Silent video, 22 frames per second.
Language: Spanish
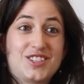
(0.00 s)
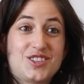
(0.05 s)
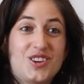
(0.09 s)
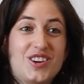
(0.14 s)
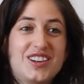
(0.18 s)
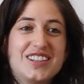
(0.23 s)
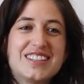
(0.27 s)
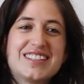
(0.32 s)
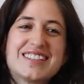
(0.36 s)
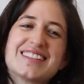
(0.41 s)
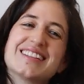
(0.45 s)

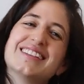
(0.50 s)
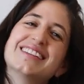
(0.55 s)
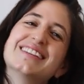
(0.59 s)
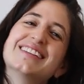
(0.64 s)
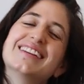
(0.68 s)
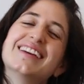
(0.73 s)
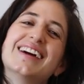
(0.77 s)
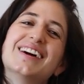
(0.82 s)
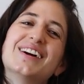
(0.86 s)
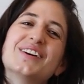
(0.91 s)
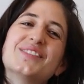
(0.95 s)
Sogas,
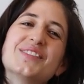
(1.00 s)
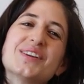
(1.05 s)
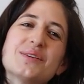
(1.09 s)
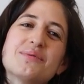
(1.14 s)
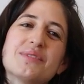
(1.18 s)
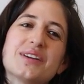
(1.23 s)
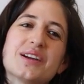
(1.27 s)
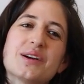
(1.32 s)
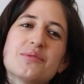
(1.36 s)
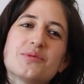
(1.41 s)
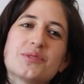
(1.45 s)
una
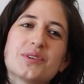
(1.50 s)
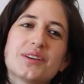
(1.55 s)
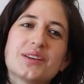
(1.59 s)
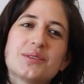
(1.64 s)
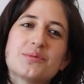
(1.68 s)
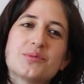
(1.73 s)
amiga muy,